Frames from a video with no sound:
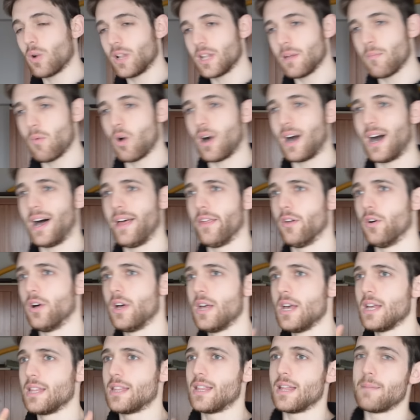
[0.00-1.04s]
igual de
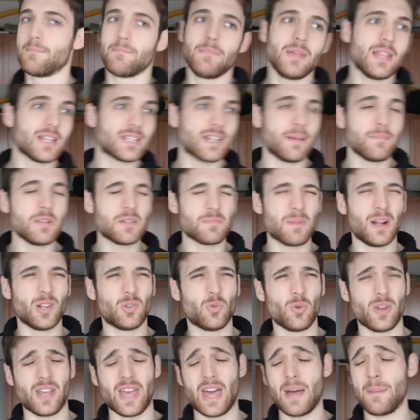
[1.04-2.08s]
mojado, mides la misma
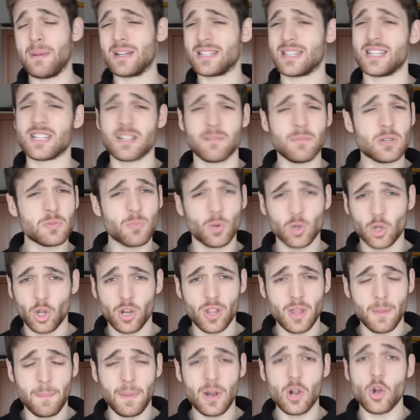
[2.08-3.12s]
altura y además tienes el mismo
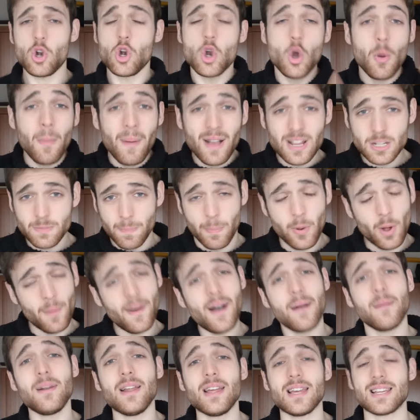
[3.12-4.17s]
tono de pelo, lo más
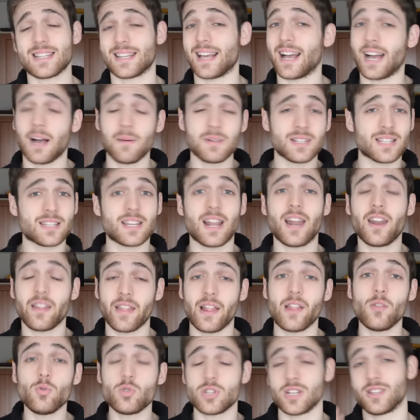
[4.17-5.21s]
probable es que acabes de salir
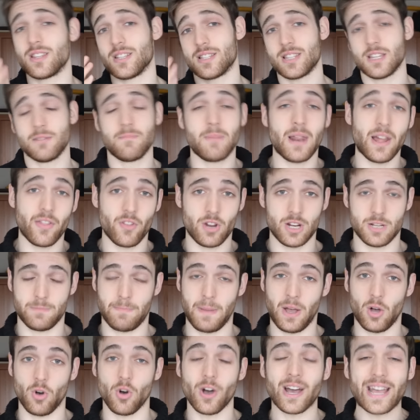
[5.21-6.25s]
de la ducha y te estés mirando al
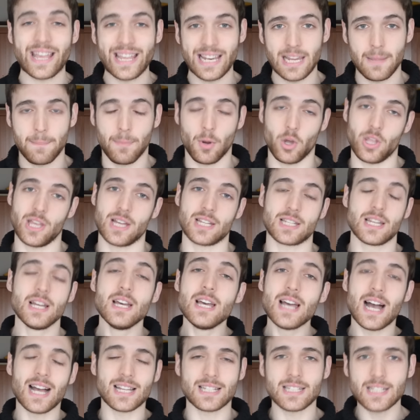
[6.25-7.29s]
espejo. Gilipollas.
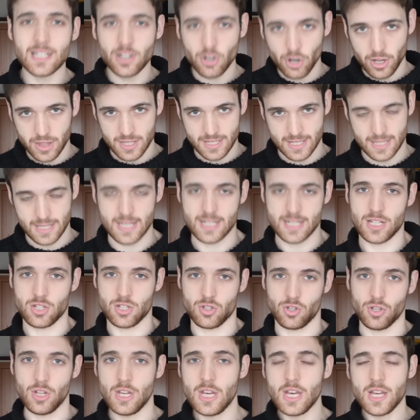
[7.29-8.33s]
Así que no necesitas
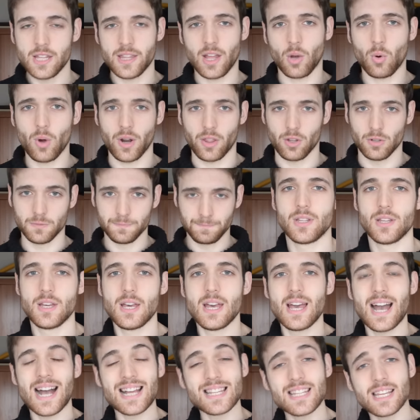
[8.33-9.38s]
esto. ¿De acuerdo?
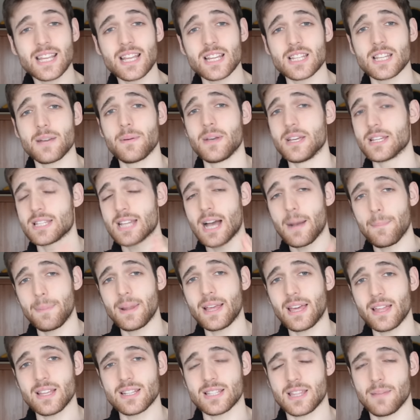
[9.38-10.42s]
Así que ya sabéis,
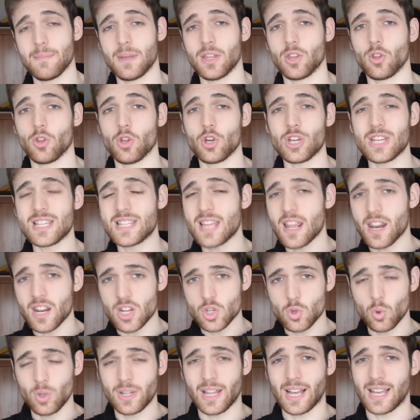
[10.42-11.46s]
aplicad este método. Y si
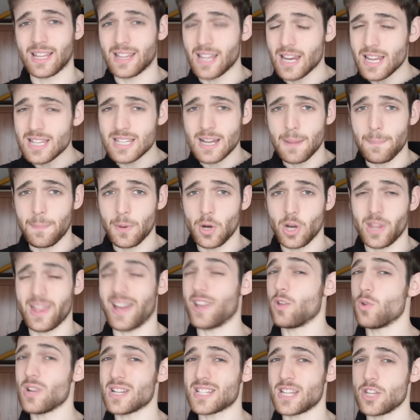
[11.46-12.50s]
resulta que tenéis la
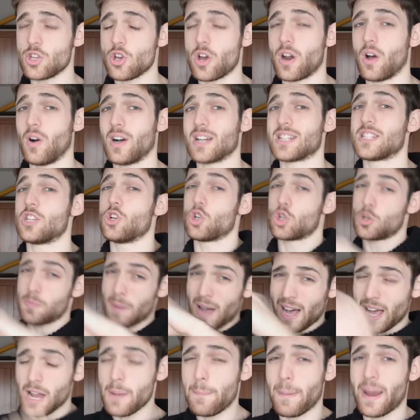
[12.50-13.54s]
prioridad y una señora aún así os
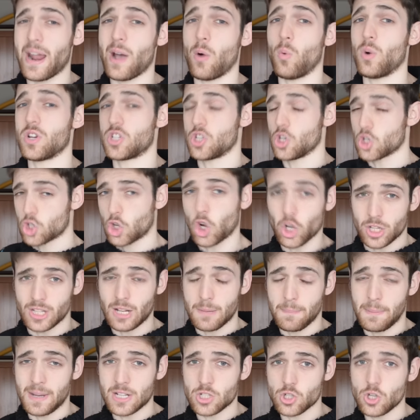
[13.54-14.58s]
baja el paraguas y os
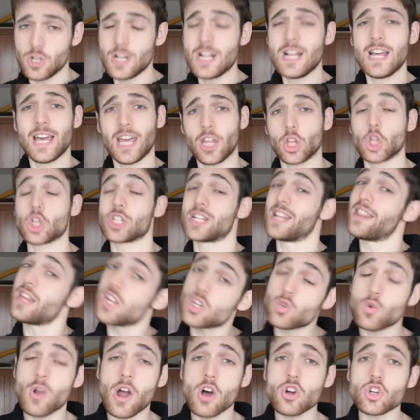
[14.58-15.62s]
corta el paso, entonces le
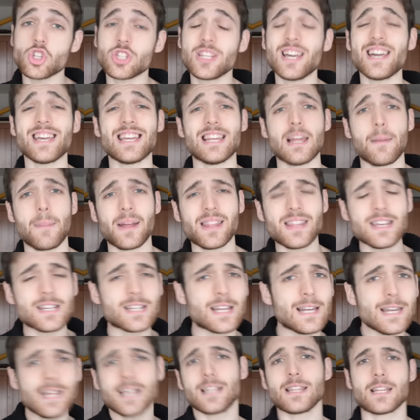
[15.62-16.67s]
dais una hostia y le
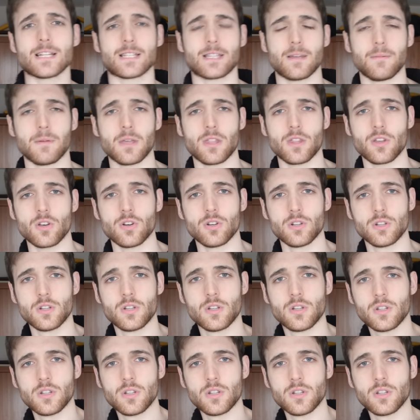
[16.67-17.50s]
mandéis el link de este vídeo.